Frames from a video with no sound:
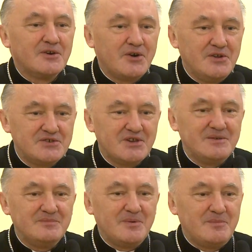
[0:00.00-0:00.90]
Kończę,
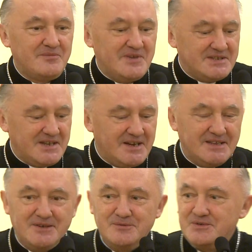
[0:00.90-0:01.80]
bo bym was
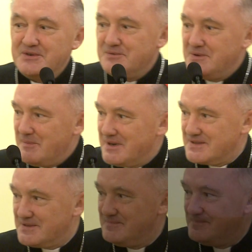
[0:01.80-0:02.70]
zagadał. Dziękuję
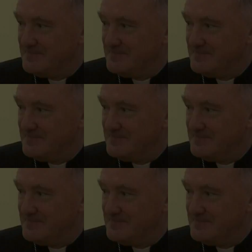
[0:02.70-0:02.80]
bardzo.